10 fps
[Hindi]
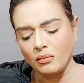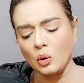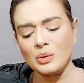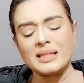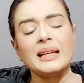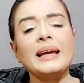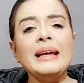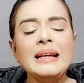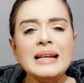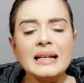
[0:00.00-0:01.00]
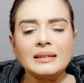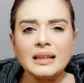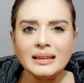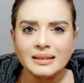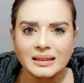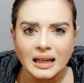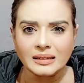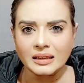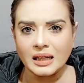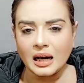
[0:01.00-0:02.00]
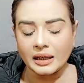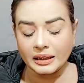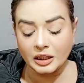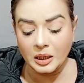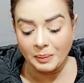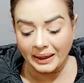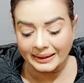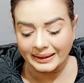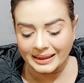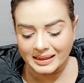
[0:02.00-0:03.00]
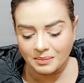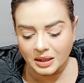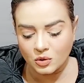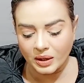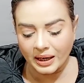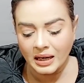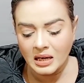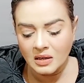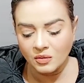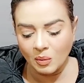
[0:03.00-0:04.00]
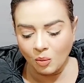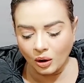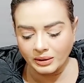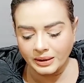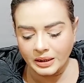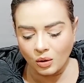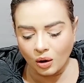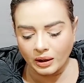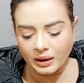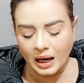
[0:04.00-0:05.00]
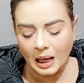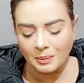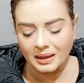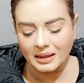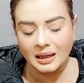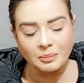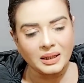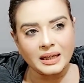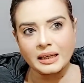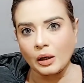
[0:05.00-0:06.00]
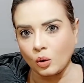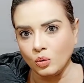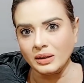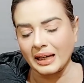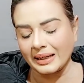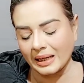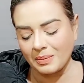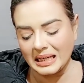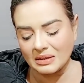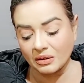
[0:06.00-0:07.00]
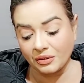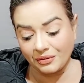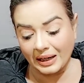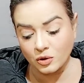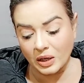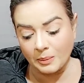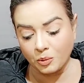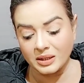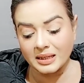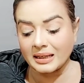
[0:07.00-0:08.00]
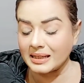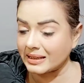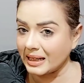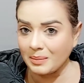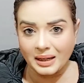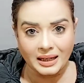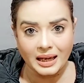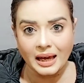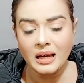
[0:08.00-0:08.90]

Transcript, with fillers: उसने इतनी दर्दनाक इतनी भयानक किस्म की जो है वो मौत दी और आप आप देखें कि खून करके भी इस वक्त फवाद जो है पुलिस की कस्टडी में नहीं है